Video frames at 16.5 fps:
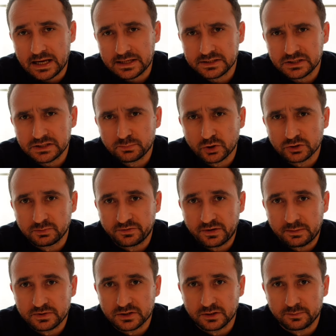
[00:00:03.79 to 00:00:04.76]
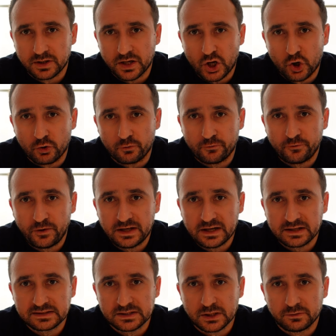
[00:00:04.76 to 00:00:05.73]
a dziś porozmawiamy sobie o
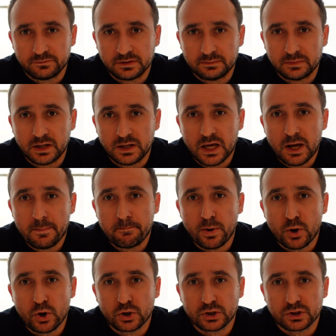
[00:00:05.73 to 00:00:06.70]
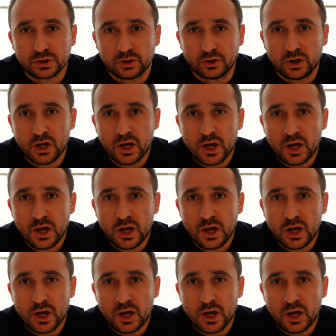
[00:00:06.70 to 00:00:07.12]
finansowym porno.